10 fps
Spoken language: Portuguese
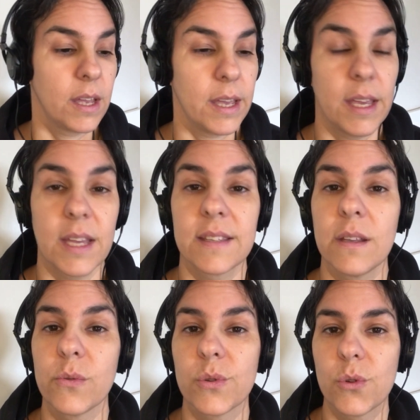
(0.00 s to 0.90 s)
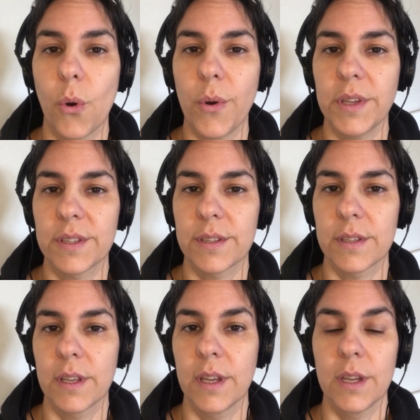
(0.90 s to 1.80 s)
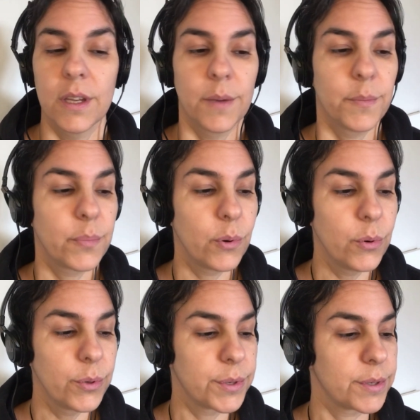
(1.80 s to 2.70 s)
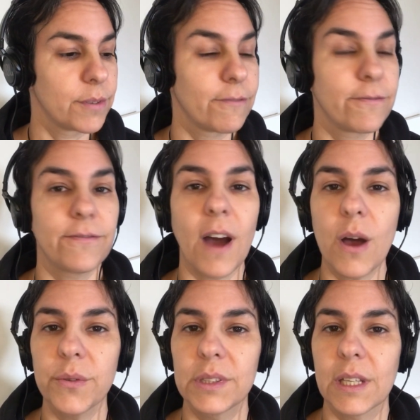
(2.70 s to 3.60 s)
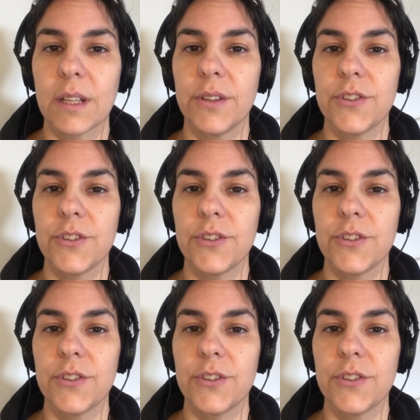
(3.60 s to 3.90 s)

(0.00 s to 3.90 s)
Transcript: eh, às ilusões, por falta